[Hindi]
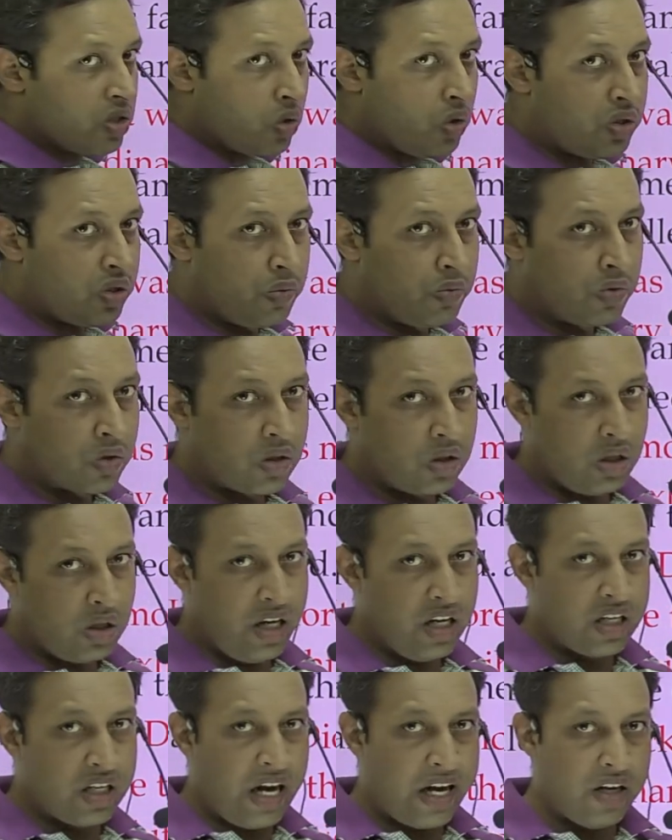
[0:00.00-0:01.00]
को
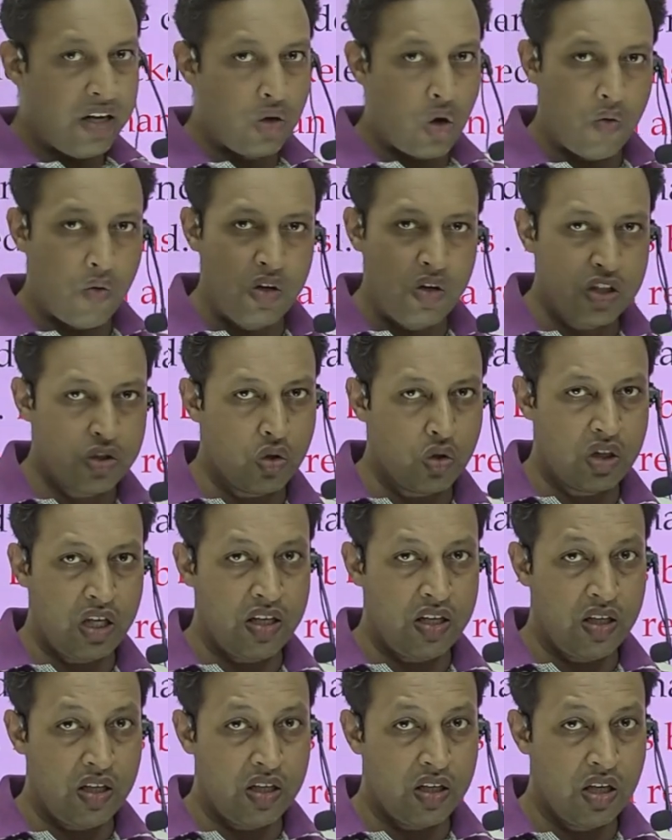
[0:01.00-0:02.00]
एक नॉवलिस्ट तो थे
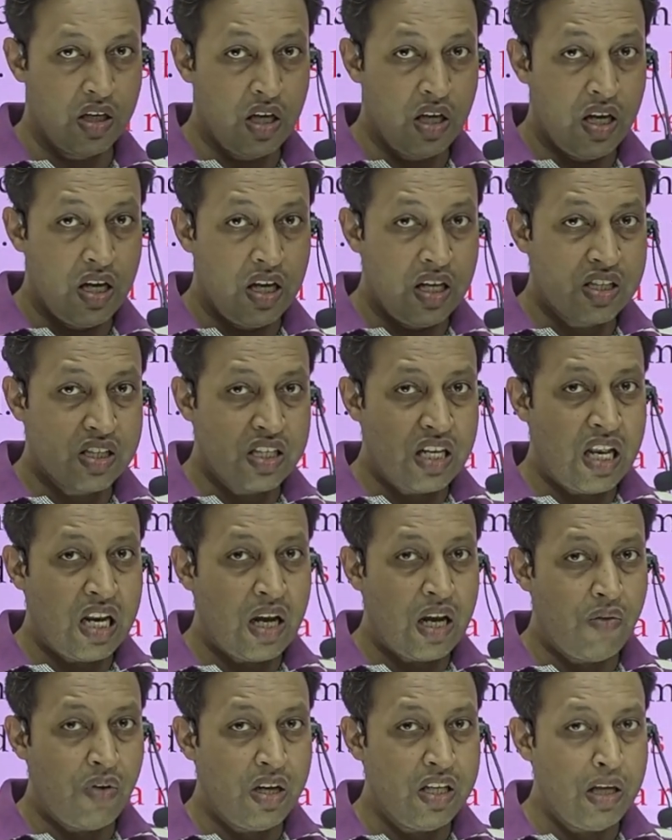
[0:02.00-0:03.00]
ही इसके
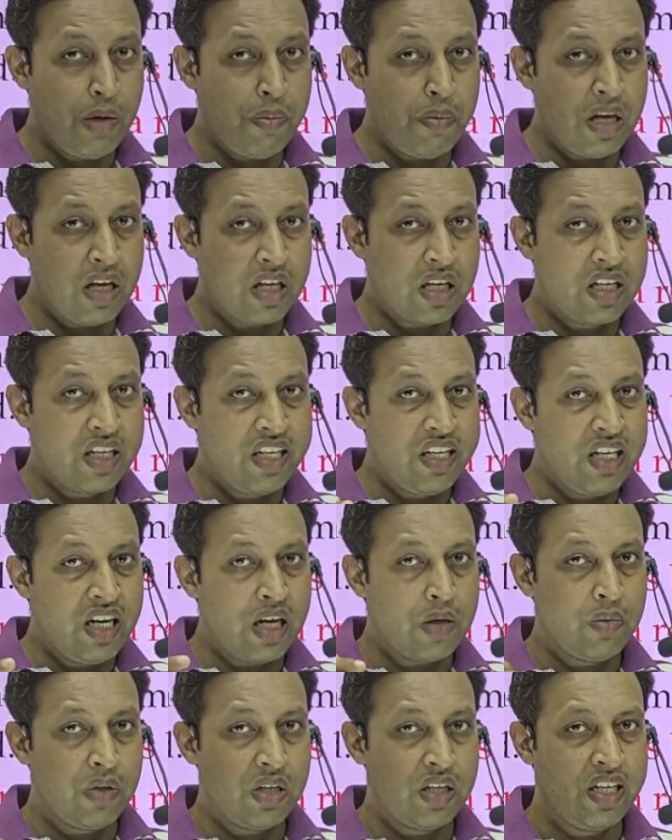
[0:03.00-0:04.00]
अलावा ये एक रीडर
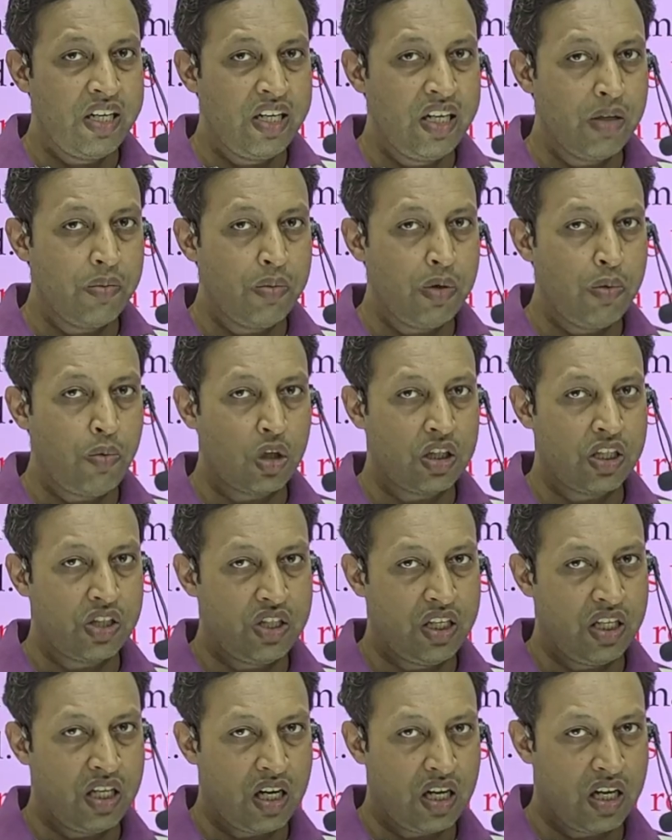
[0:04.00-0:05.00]
रीडिंग भी बहुत अच्छी
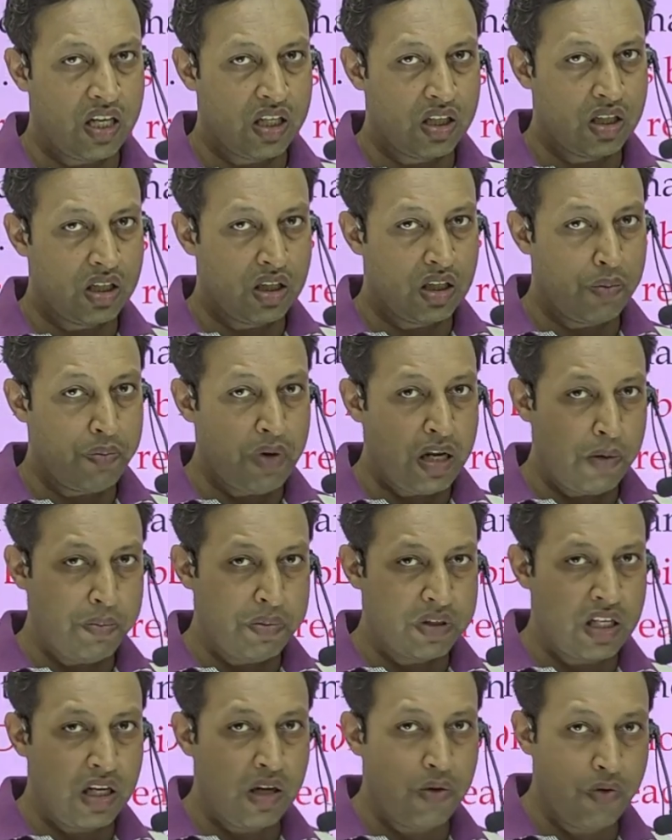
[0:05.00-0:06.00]
करा करते थे मैंने
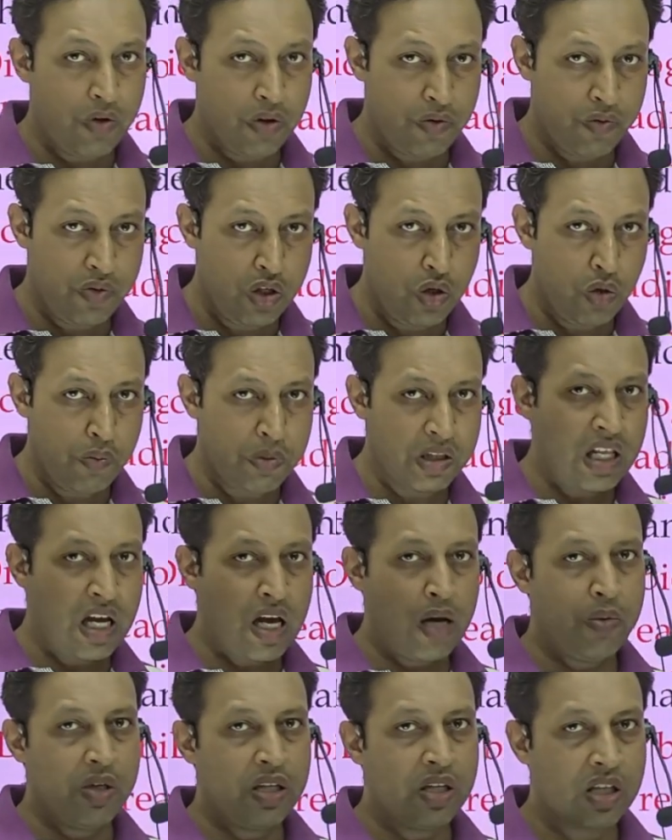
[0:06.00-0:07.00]
पिछले वीडियो में बताया
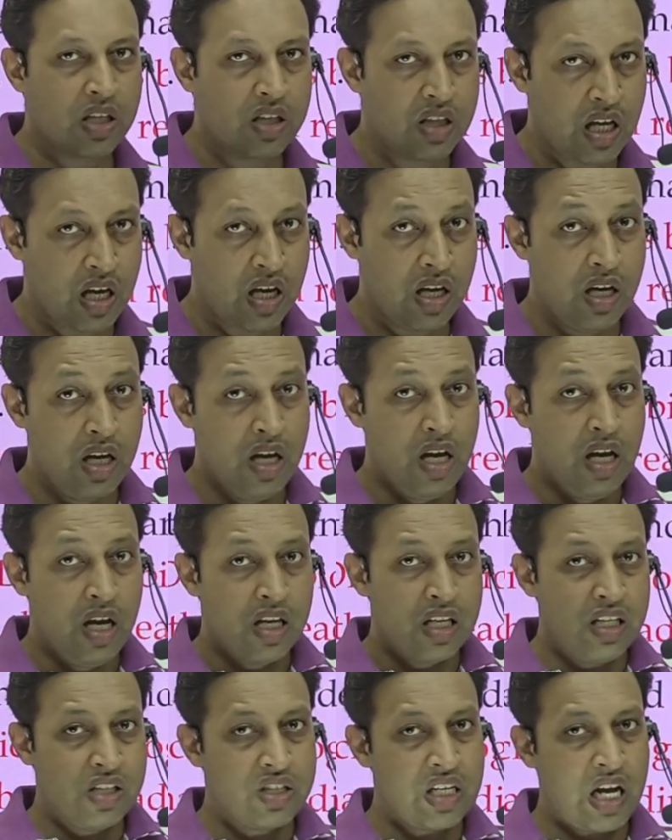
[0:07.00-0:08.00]
भी था कि
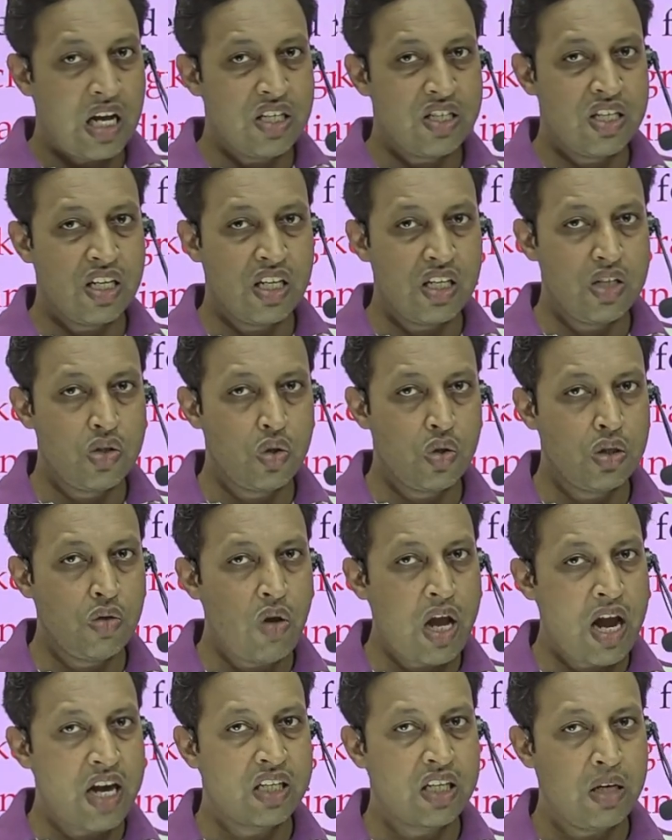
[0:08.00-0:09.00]
चार्ल्स डिकेंस जो थे वो
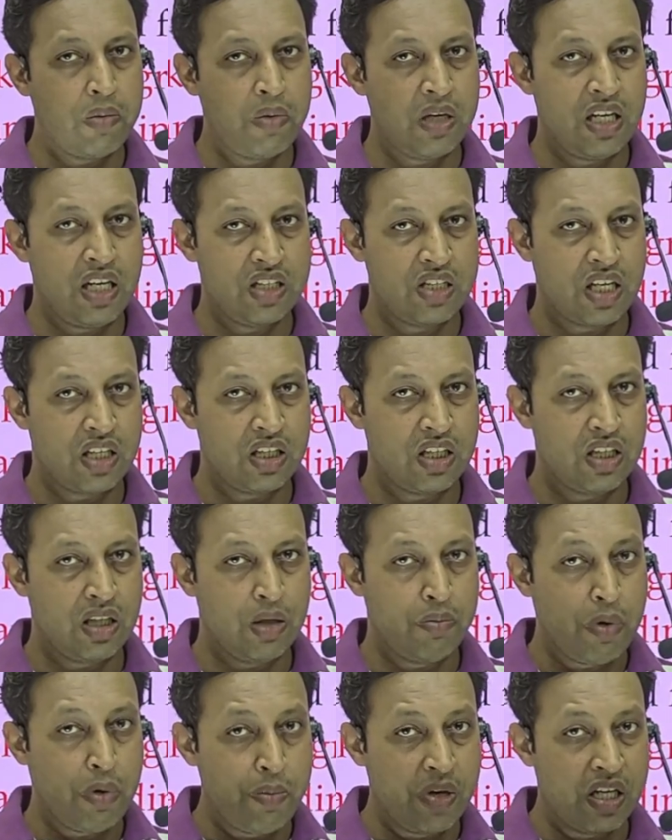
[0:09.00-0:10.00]
एक्टर बनना चाहते थे
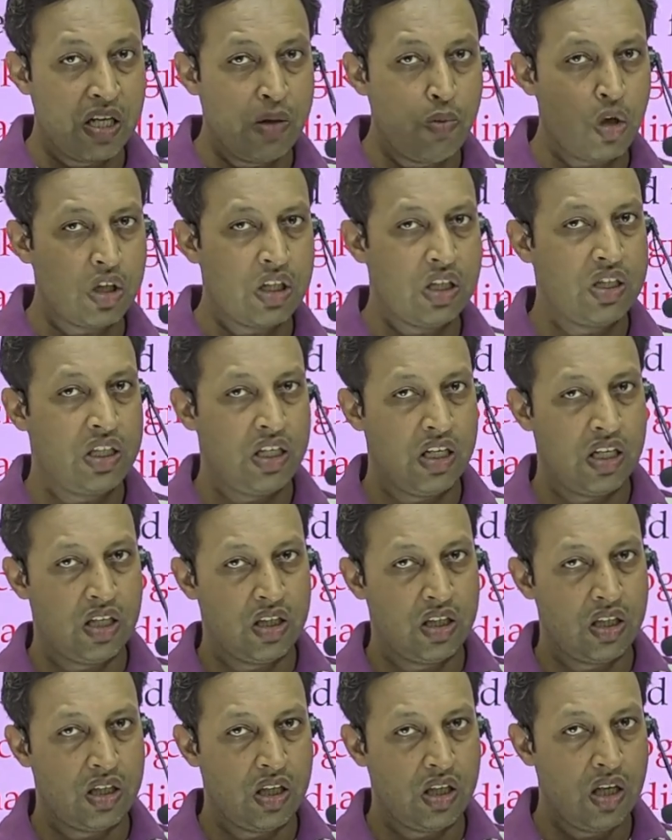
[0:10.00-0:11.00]
मिमिक्री बहुत अच्छी करते
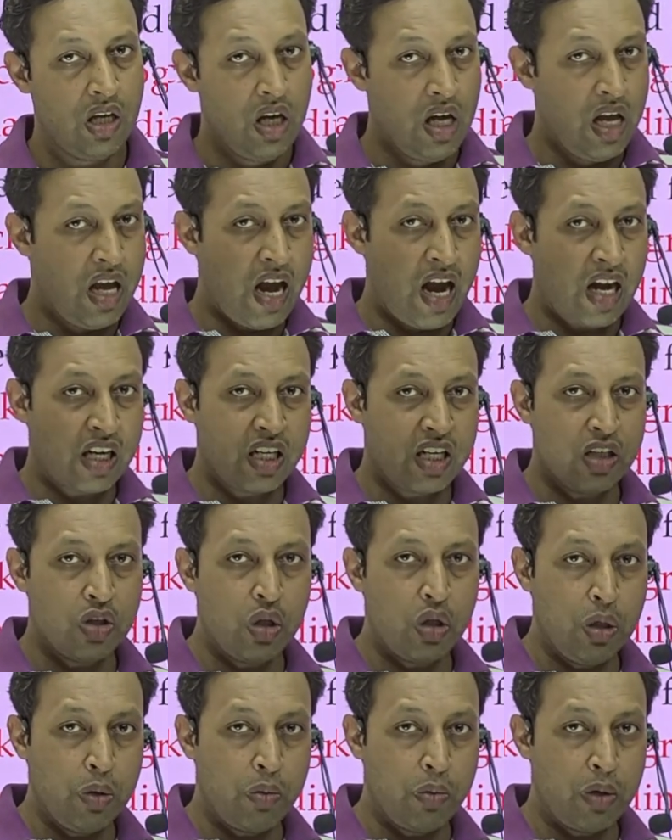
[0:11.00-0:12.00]
थे एक्टर तो
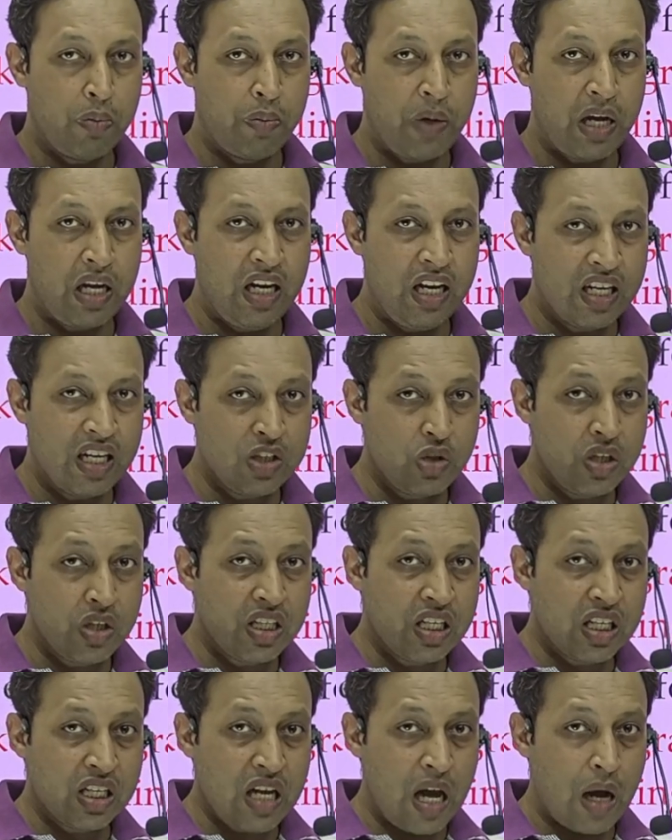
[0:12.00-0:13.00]
नहीं बन पाए लेकिन जो इनकी
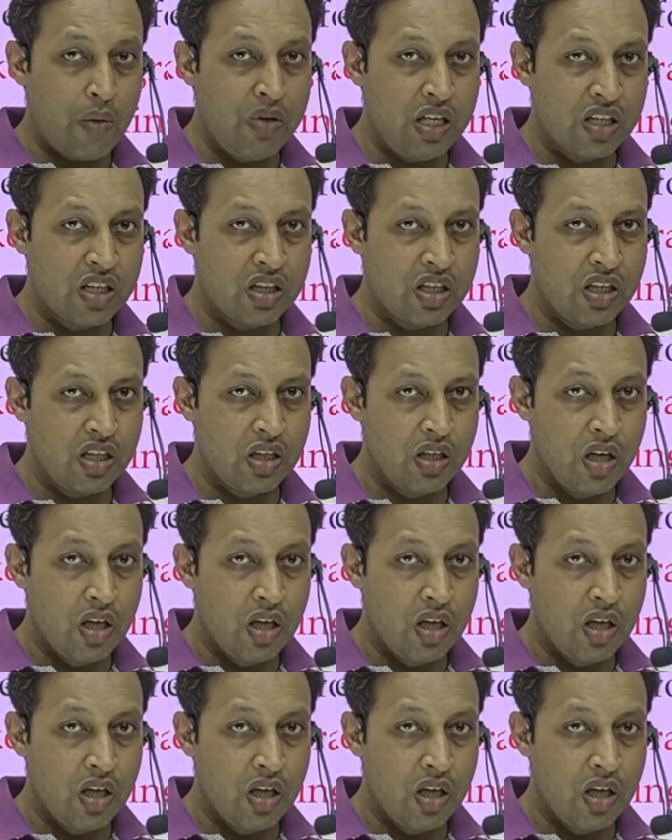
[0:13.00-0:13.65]
काबिलियत थी